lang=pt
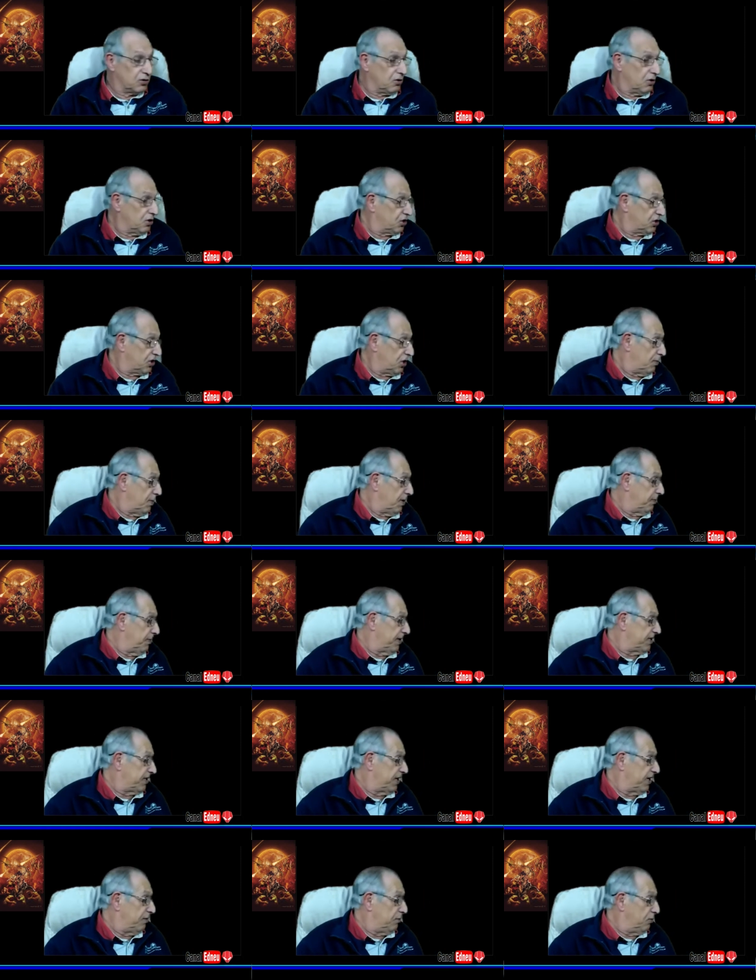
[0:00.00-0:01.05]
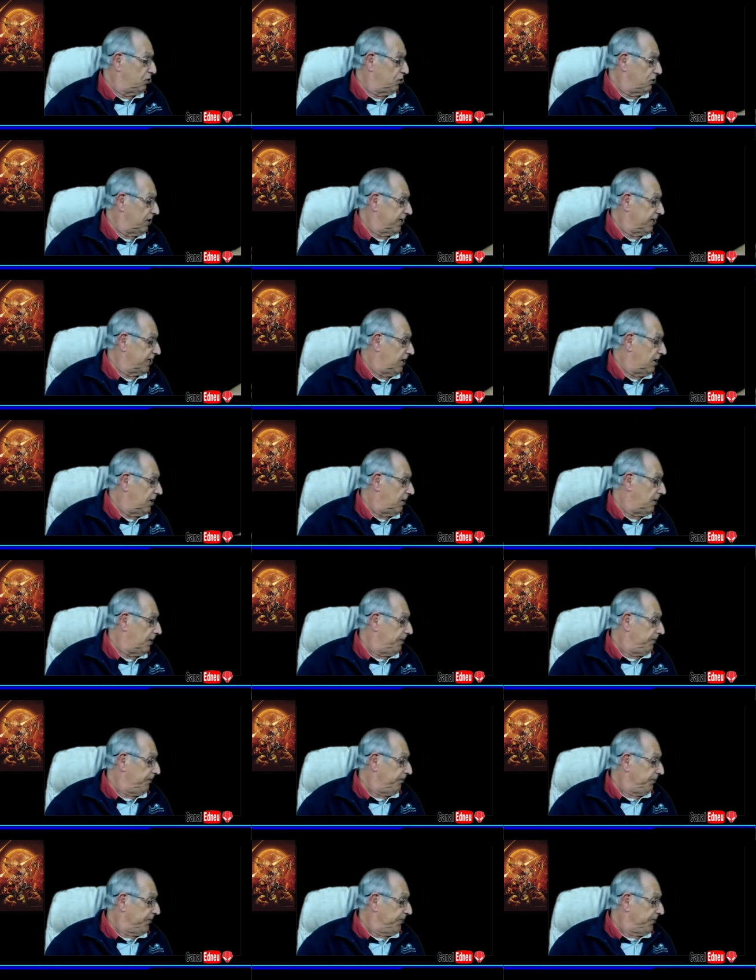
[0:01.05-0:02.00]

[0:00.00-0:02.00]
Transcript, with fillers: que eu acho que é uma matéria muito legal.